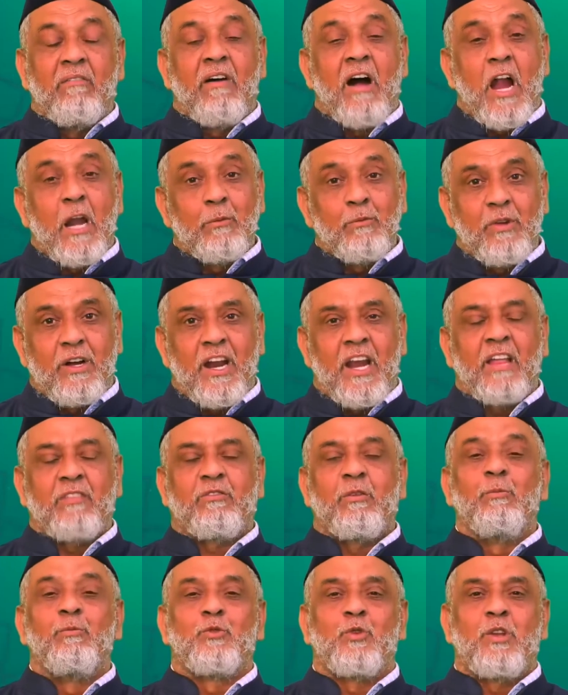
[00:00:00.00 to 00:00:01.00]
வாழும்
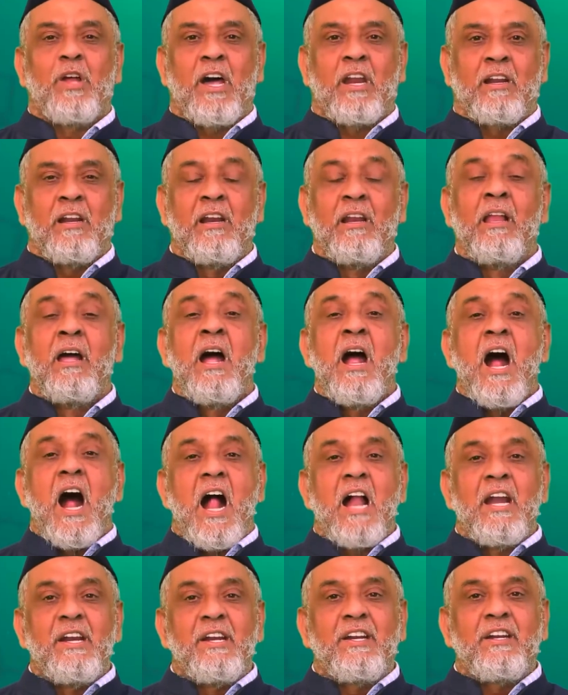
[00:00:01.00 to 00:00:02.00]
காலத்தையும் சொன்னார்கள்
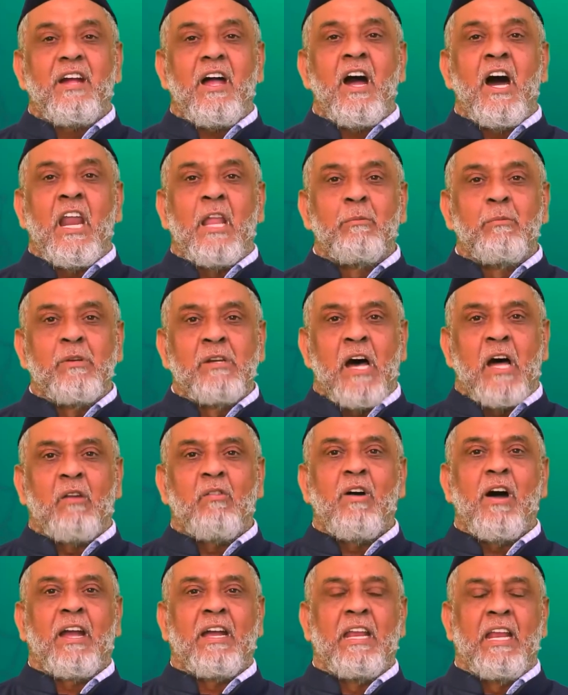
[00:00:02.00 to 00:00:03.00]
அன்று ஆலமுல்
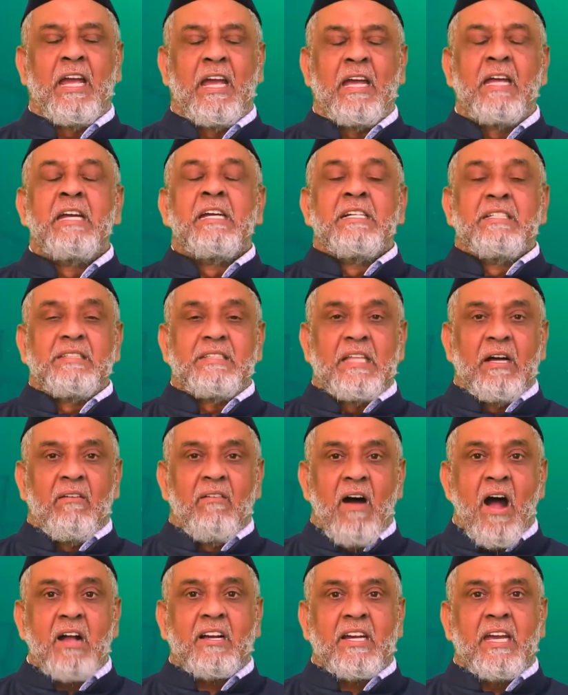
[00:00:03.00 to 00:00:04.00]
அருவாகிலே இந்த
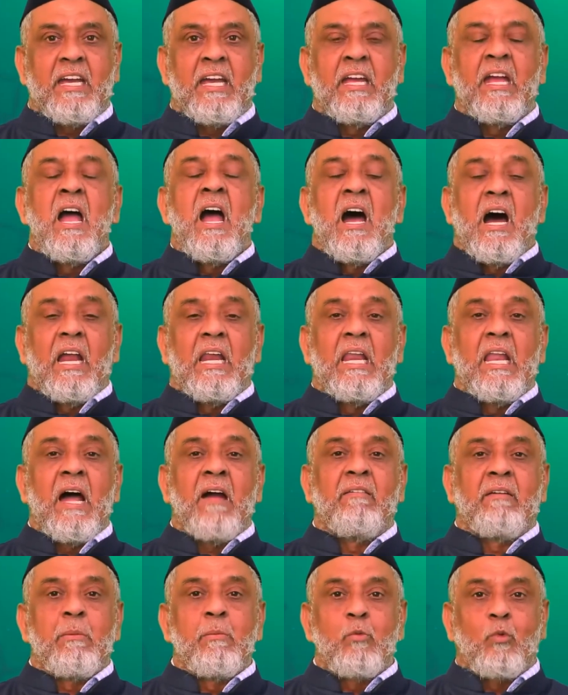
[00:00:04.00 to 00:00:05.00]
வாக்கை
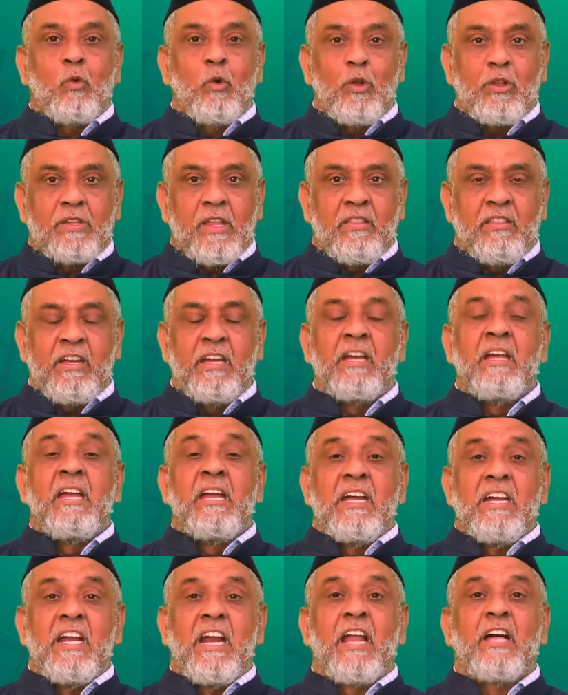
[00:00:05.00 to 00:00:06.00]
அல்லாஹ்விடம் கொடுத்தது
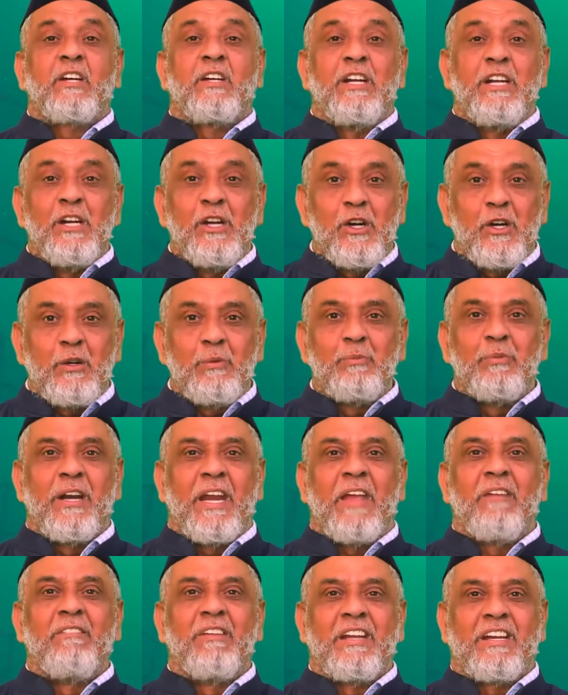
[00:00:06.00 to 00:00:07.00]
எனக்கு இன்றும்
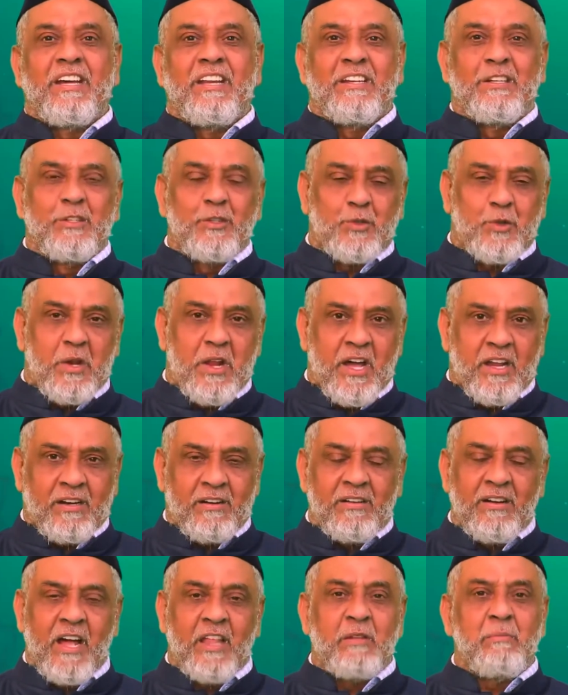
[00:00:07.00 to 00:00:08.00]
நினைவிருக்கிறது என்று
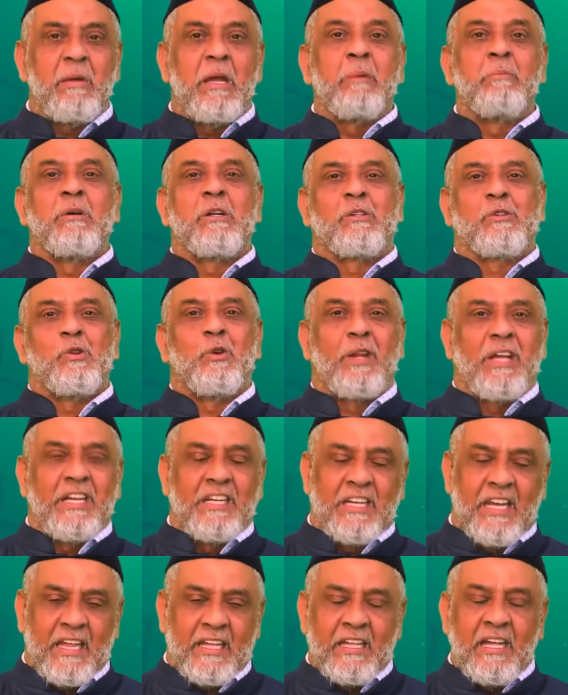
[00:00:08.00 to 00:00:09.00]
சொன்னார்கள் அது மேன்மக்களுடைய
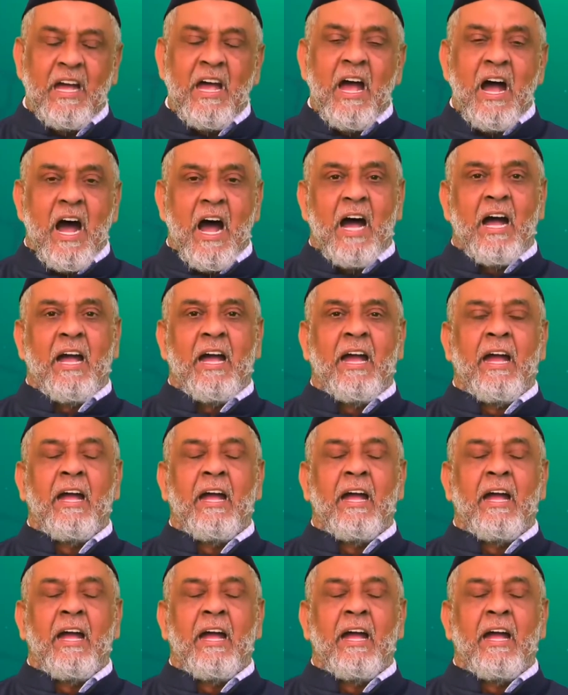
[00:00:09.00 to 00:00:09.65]
நிலை ஆக